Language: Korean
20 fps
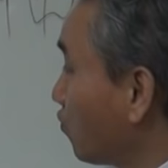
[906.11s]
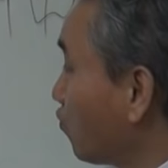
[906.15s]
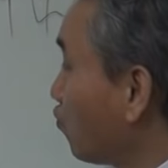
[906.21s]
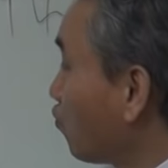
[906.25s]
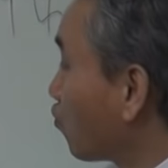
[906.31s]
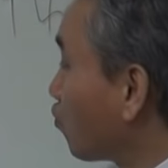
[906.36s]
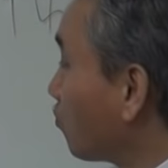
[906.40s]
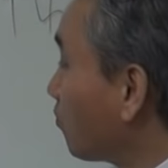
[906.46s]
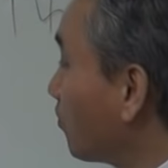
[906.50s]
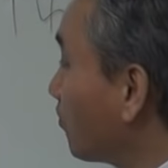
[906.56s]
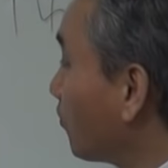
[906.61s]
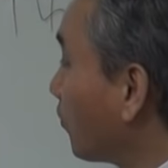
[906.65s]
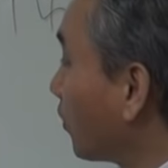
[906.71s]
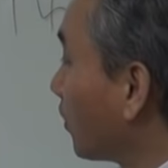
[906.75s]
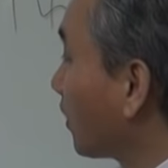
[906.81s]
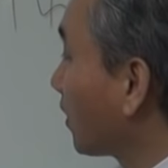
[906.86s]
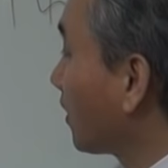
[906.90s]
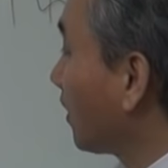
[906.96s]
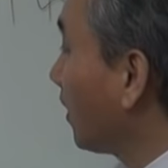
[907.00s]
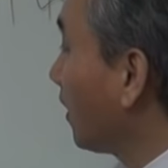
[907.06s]
유금은
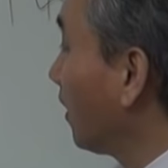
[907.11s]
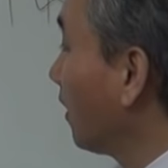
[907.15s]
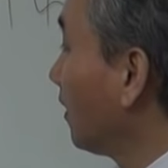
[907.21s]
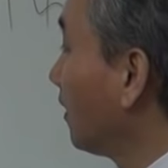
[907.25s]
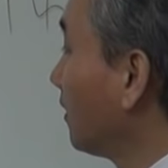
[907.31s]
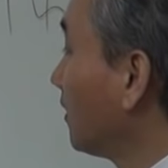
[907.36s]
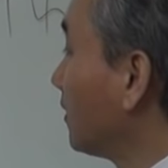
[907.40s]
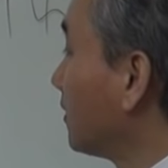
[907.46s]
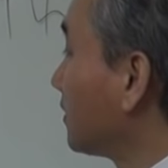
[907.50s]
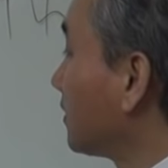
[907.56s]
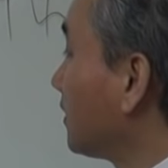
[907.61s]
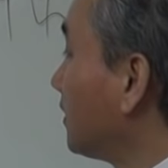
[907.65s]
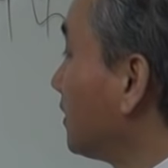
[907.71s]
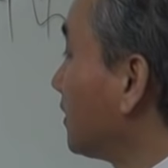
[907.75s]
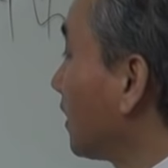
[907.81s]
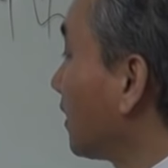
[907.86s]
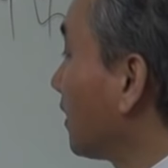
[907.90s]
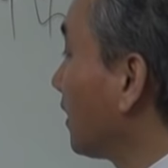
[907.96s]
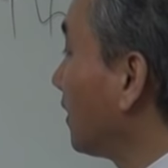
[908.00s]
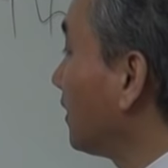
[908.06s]
보니까
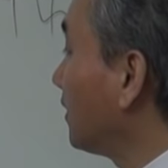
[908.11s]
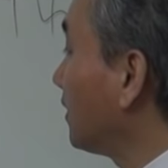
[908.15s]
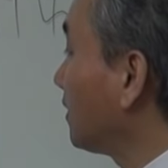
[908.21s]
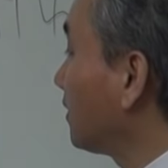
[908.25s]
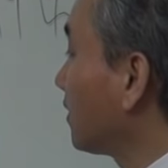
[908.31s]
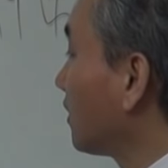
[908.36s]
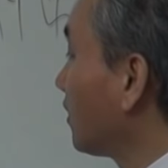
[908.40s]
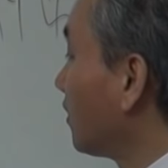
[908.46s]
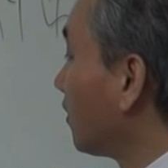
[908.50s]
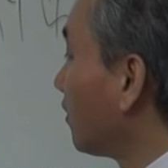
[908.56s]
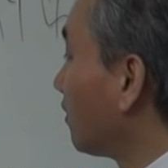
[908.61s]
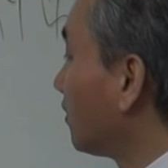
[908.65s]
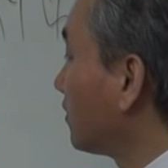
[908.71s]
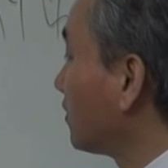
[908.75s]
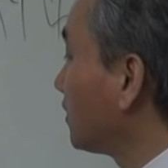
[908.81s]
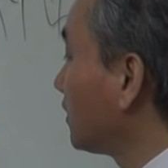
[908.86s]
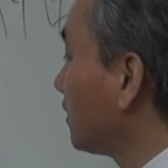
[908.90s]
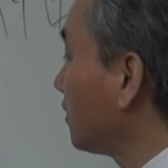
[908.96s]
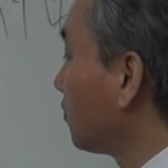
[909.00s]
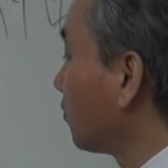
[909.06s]
지장간이
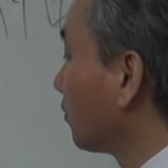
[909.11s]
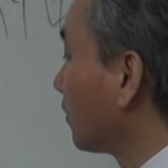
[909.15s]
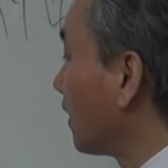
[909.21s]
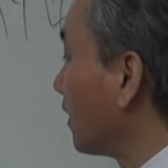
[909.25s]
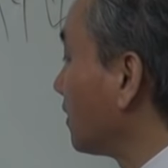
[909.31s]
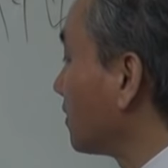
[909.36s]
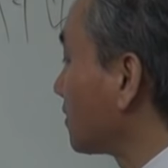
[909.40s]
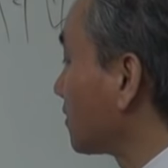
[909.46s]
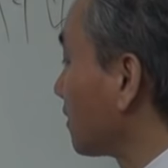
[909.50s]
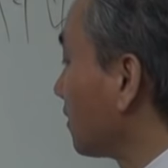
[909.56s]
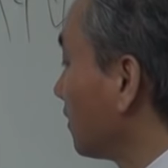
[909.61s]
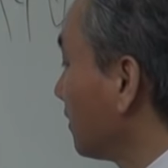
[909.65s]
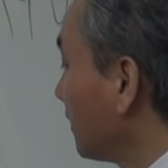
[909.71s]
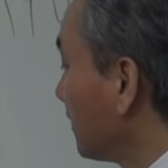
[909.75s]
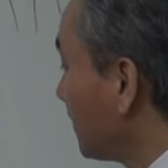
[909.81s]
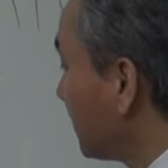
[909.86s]
경신으로 돼 있어.